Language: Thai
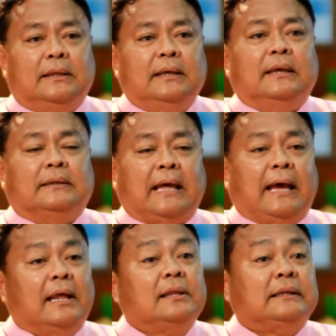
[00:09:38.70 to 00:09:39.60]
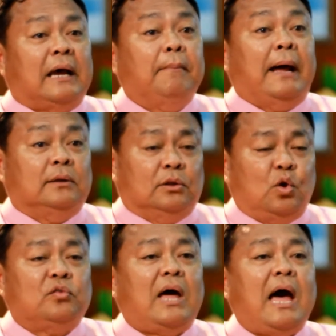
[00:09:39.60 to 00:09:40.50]
ที่แต่ละสถาบันจะ
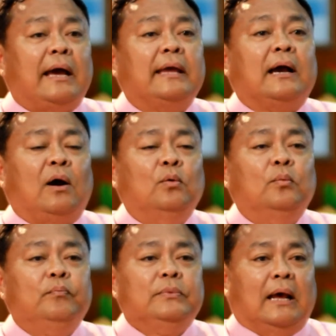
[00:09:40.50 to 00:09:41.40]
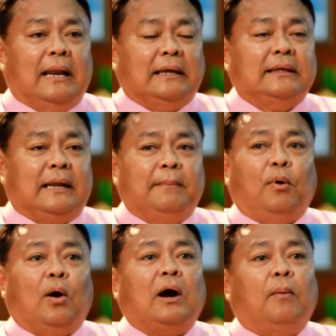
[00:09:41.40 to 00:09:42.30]
ต้องสร้างให้เขา หลังจากนั้น
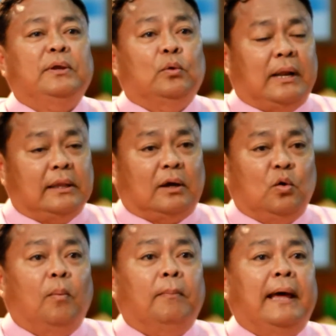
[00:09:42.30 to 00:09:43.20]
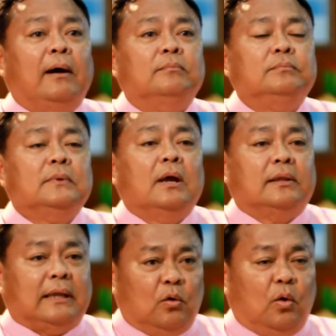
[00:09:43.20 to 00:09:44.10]
พอเขาไปอยู่ในสังคมแล้ว
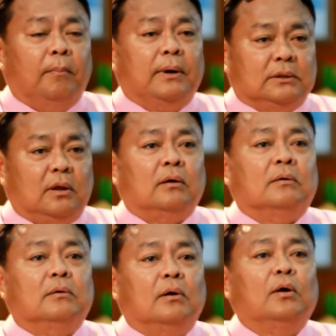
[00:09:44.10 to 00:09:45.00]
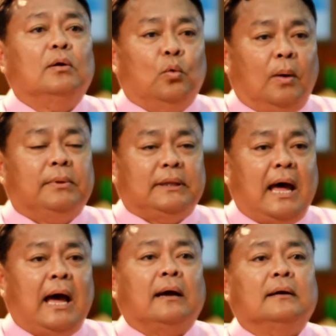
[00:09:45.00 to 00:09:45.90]
สังคมก็ต้องร่วมส
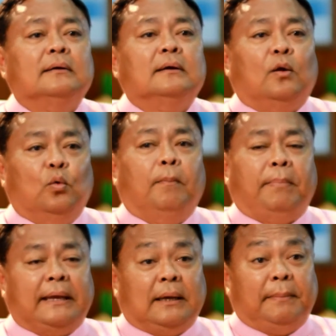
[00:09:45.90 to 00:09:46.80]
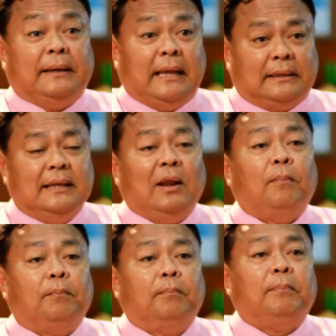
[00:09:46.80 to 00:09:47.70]
ร้าง ร่วมไปกับเด็ก ๆ ที่เรา
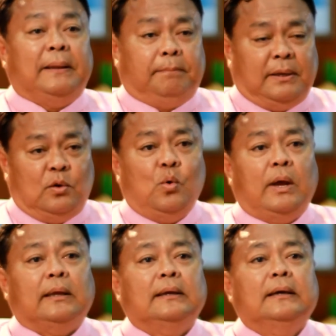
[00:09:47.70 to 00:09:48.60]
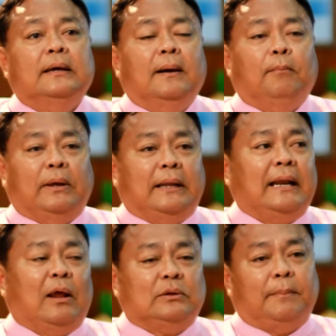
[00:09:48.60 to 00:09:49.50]
ติดไปด้วยเพราะ
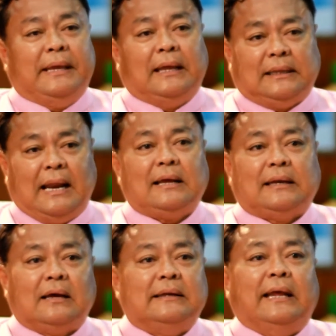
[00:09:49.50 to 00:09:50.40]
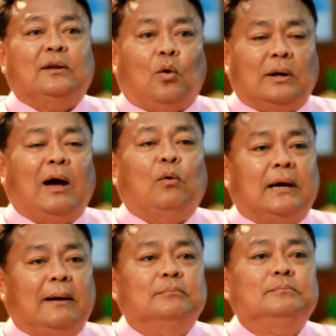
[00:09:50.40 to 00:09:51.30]
นั้นเราจะมีอัตลักษณ์นักเรียนของเรา
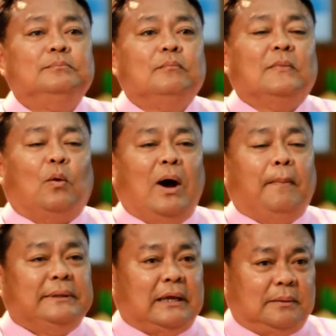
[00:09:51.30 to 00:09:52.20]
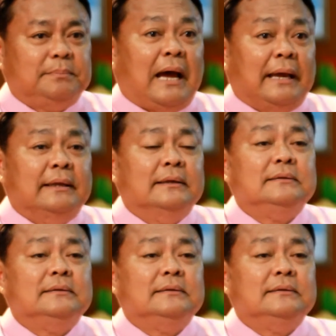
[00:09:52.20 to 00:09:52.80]
ครับ ว่าประชาธิปไตย